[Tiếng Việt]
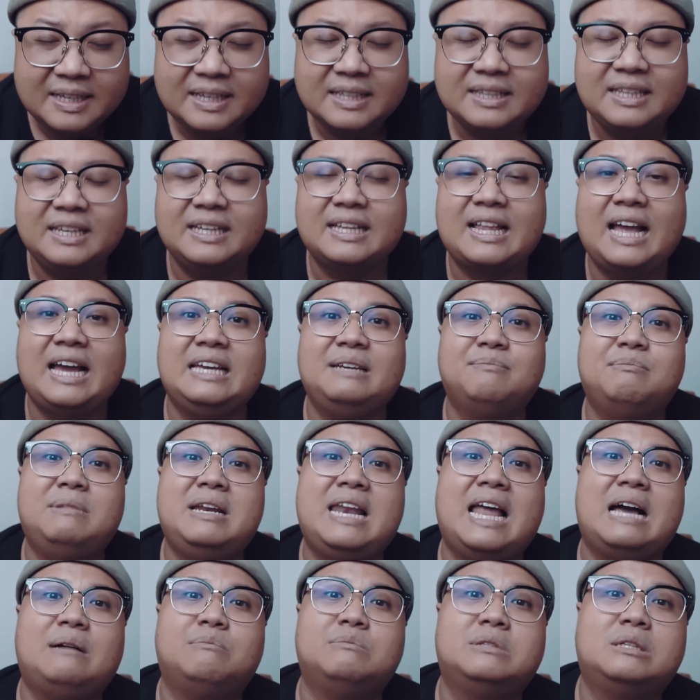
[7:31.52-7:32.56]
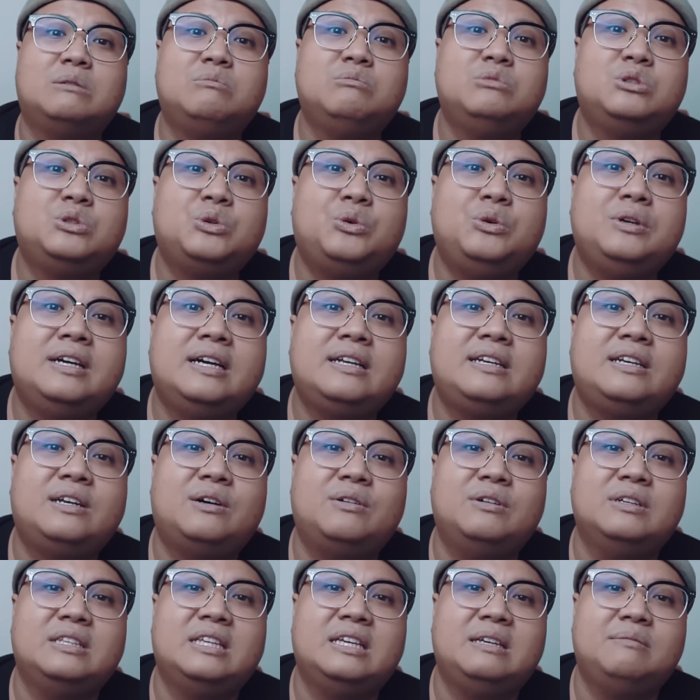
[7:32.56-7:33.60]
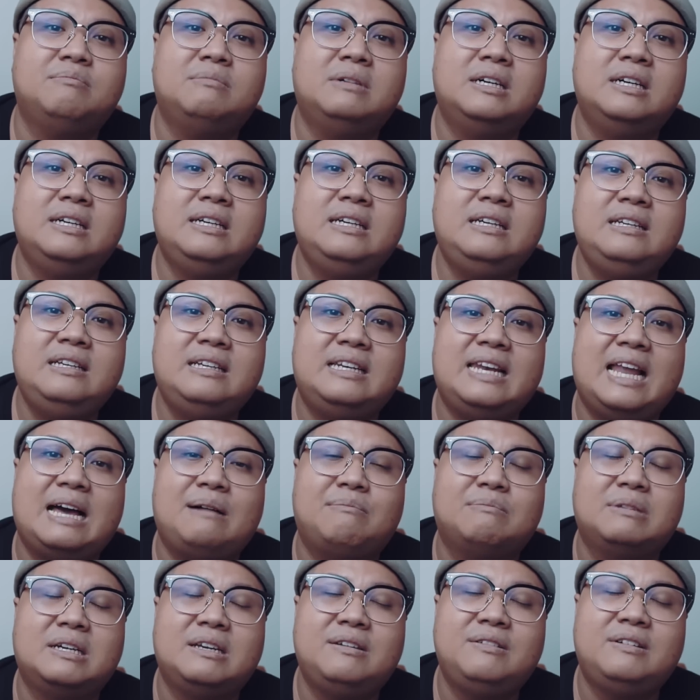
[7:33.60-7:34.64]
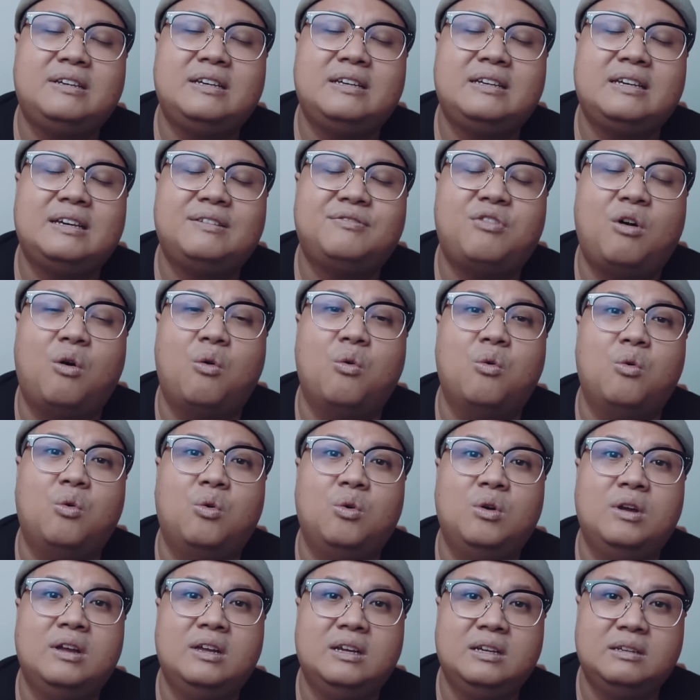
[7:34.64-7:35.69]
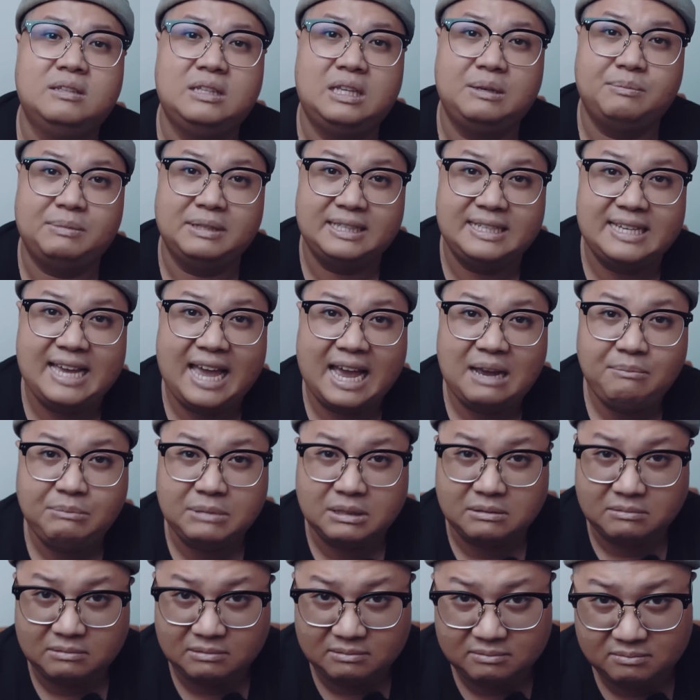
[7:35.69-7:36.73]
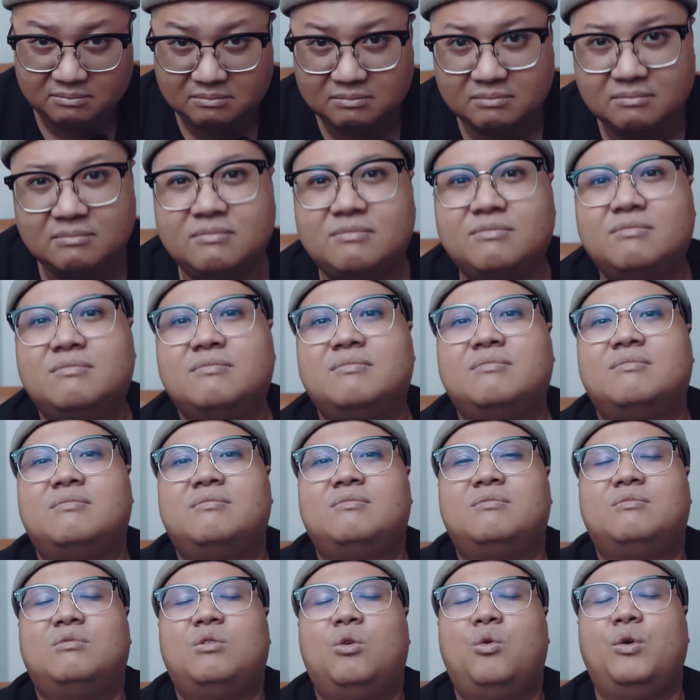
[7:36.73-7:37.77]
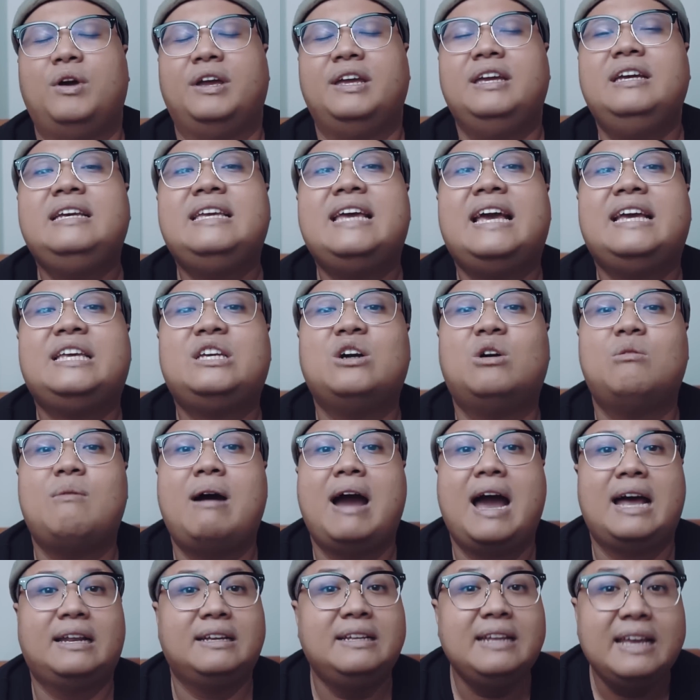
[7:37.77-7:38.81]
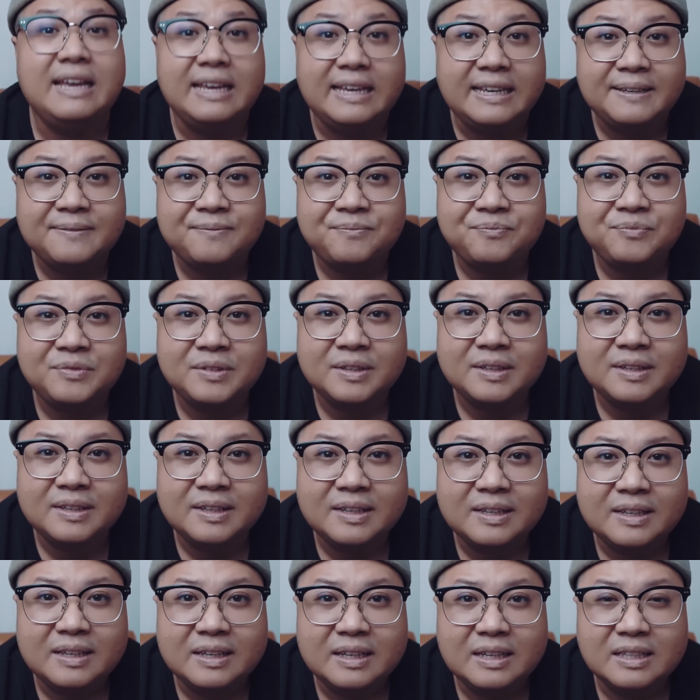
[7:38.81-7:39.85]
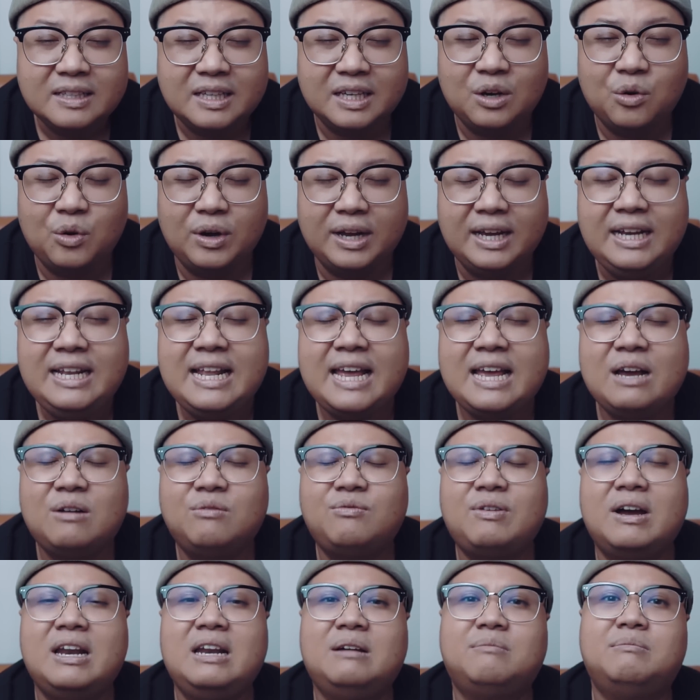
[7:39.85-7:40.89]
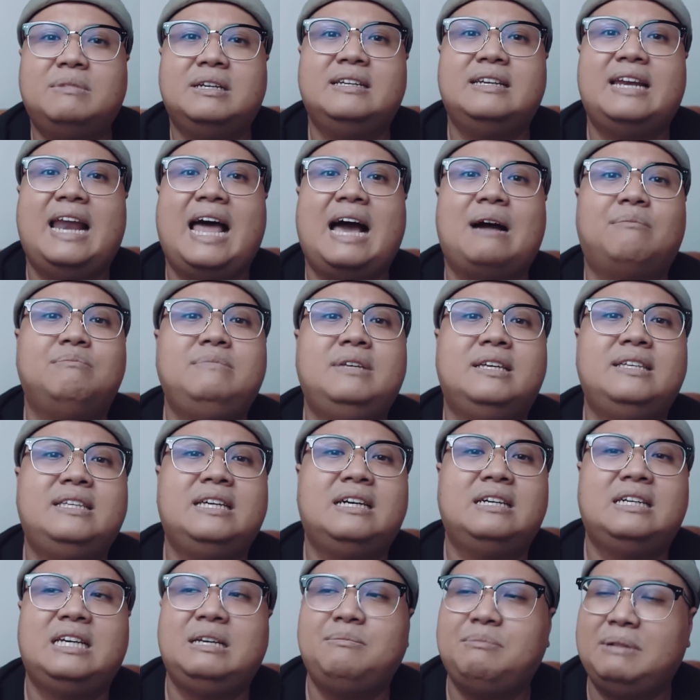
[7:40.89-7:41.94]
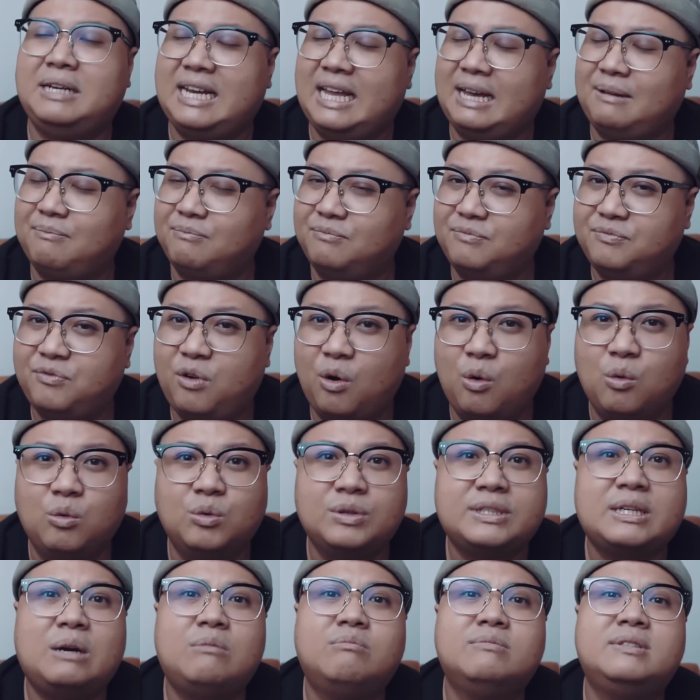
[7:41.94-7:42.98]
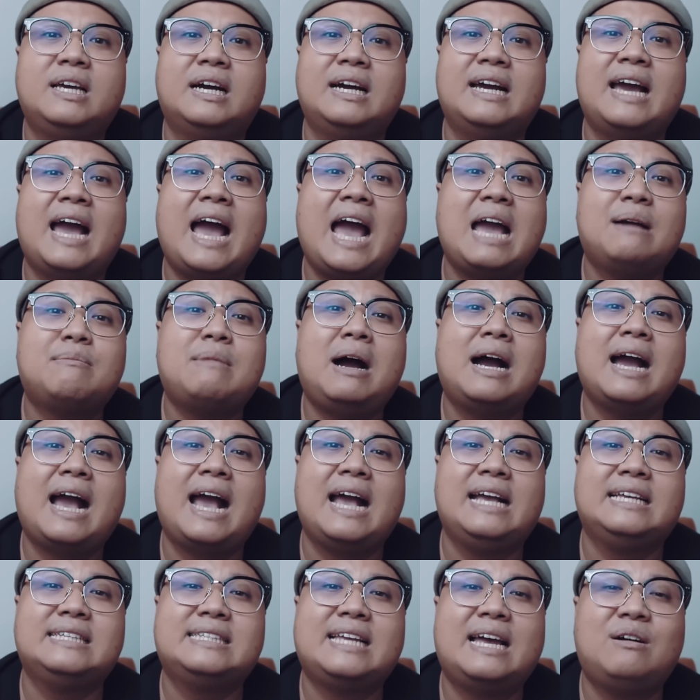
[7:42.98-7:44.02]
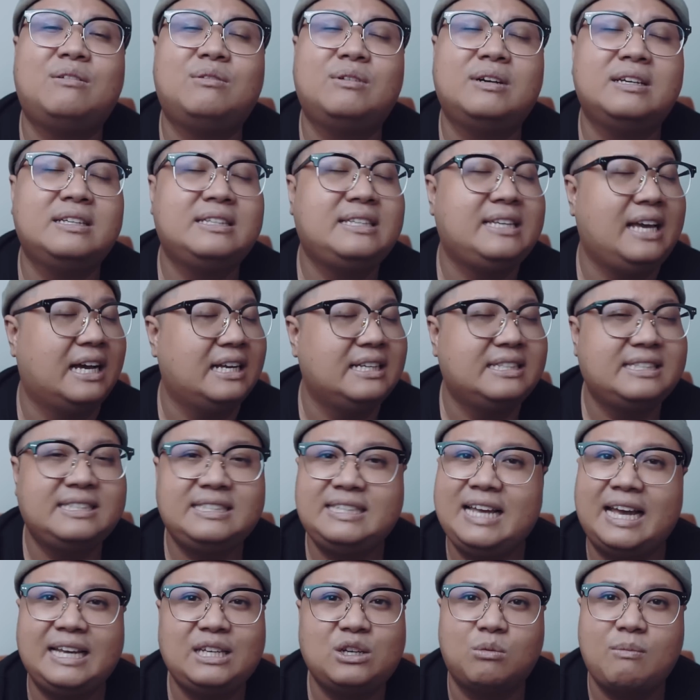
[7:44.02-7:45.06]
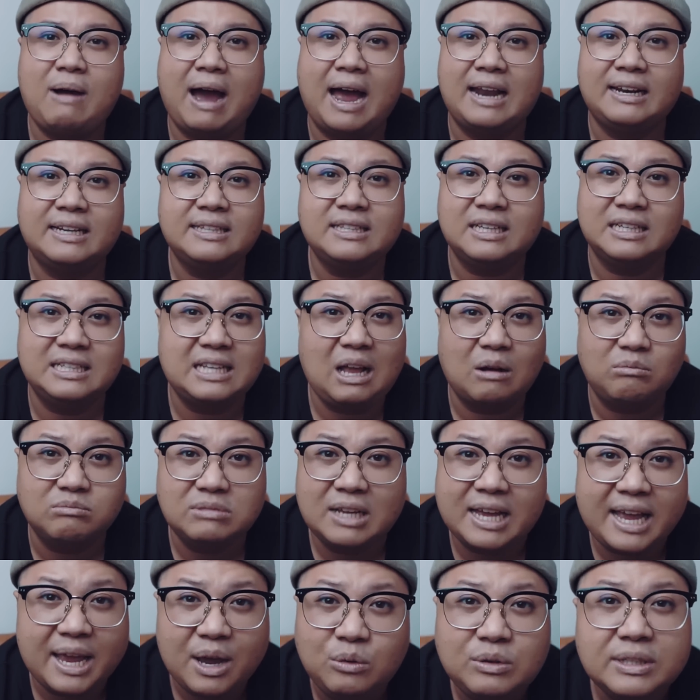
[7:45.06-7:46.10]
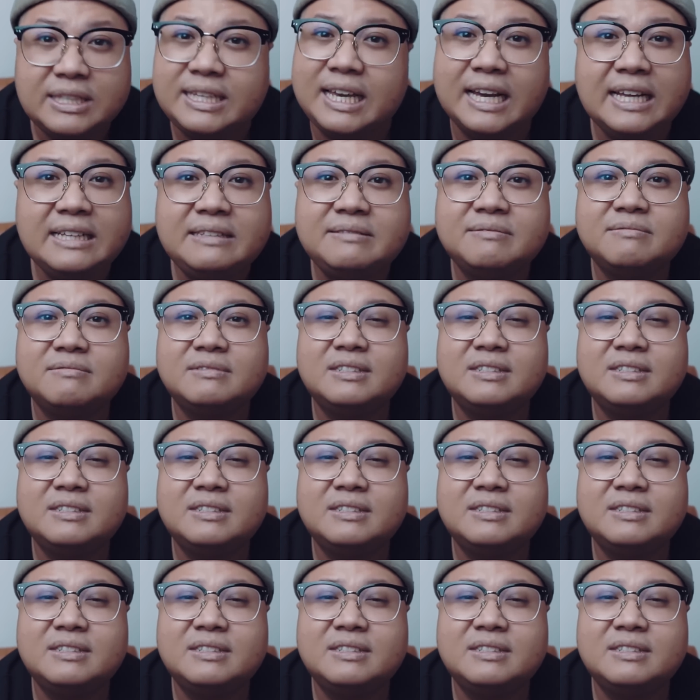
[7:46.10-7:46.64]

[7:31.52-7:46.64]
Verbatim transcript: thì thầy mới làm xong xuôi hết rồi thì mới làm cái cái cái phù thì mình dán mình hủy cái dây chầu bà nó đi thì hủy đây không phải là mình làm gì chứ khi mình làm phù xong chừng hai ba ngày sau cái dây dây chầu bà nó tự động nó héo nó chết